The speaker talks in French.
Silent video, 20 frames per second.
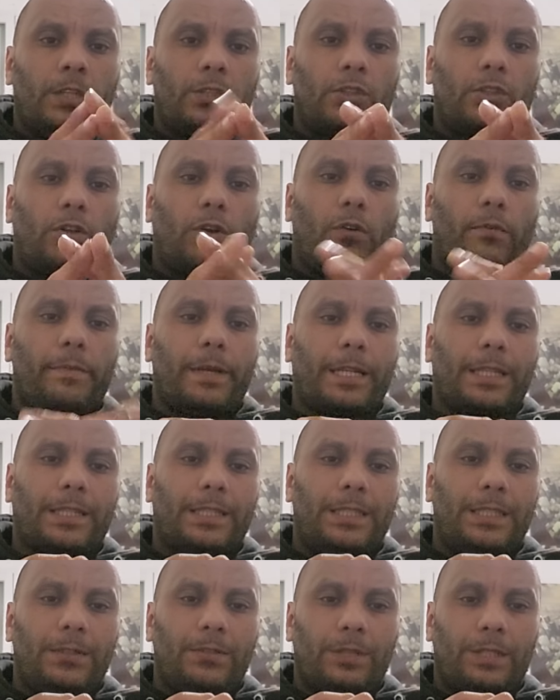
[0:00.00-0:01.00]
Je
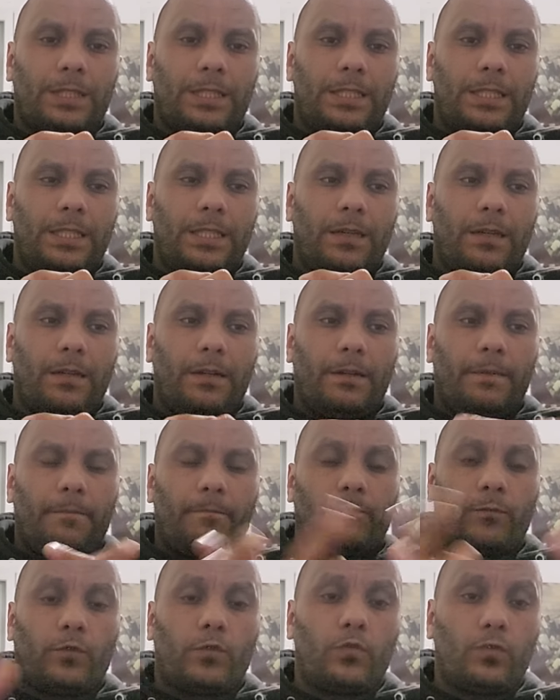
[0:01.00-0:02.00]
remercie aussi euh,
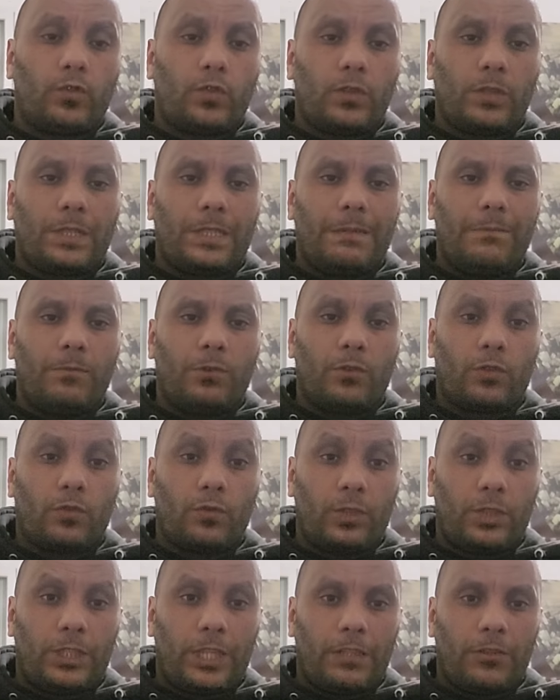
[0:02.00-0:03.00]
tous ceux qui me
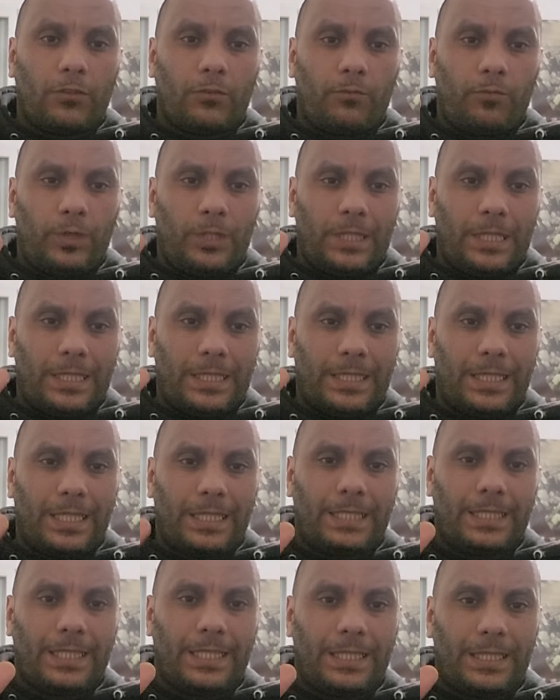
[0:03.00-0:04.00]
soutiennent depuis des
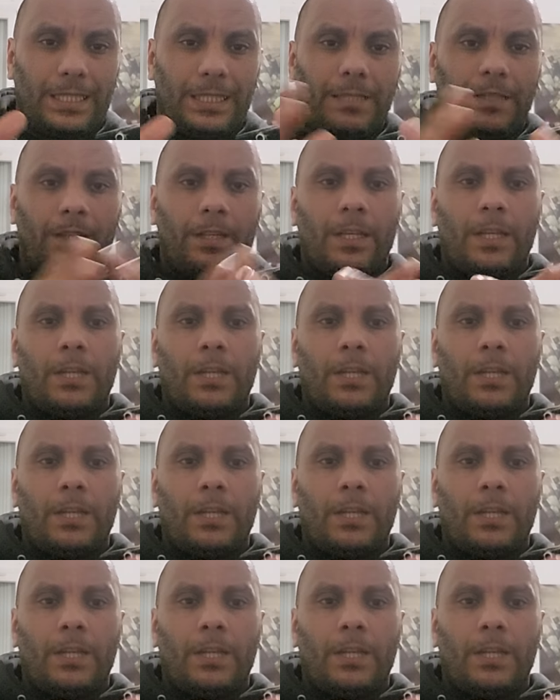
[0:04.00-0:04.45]
décennies.